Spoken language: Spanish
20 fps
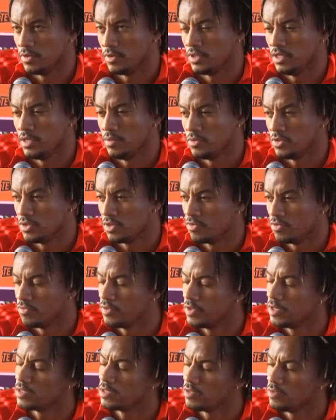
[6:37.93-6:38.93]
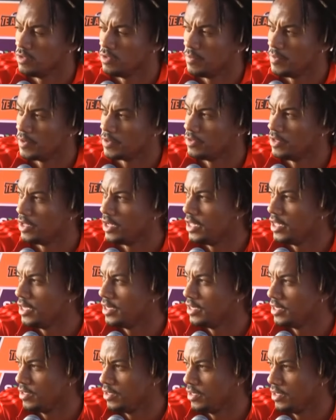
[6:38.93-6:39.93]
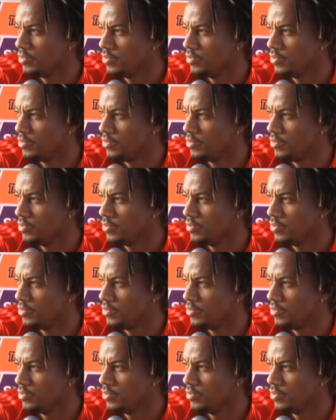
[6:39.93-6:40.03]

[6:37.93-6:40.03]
tiene mucha confianza, es una persona alegre,